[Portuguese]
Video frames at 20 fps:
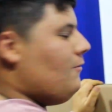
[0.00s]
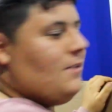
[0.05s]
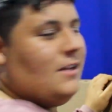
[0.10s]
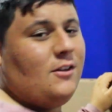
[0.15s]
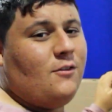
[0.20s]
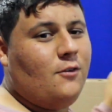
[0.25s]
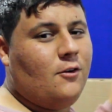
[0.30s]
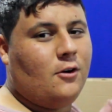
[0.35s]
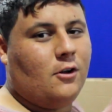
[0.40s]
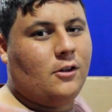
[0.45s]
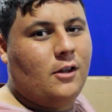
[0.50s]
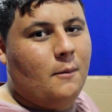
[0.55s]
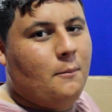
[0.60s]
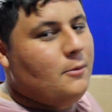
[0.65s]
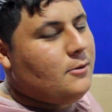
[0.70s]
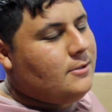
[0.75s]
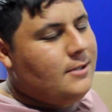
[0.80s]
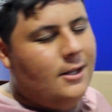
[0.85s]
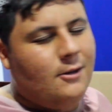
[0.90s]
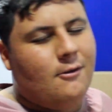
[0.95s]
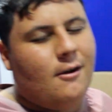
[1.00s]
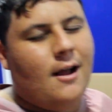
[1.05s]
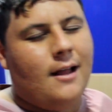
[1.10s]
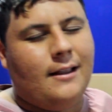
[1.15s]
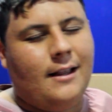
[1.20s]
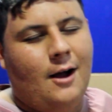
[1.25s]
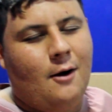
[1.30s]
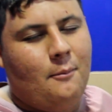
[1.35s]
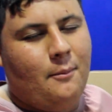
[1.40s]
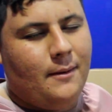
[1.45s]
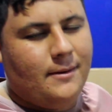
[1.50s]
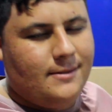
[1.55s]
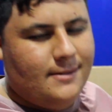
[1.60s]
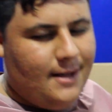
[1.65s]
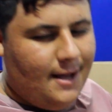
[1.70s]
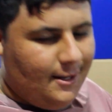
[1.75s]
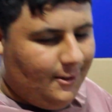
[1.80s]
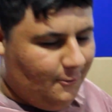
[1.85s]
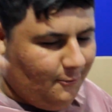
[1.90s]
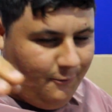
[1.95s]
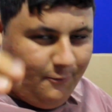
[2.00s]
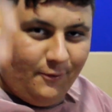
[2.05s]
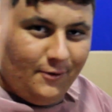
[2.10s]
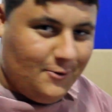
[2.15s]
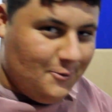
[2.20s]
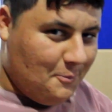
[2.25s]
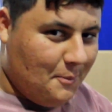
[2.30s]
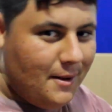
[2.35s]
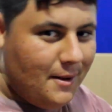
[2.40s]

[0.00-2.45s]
Vocês viram, eu até postei no canal passado, o vídeo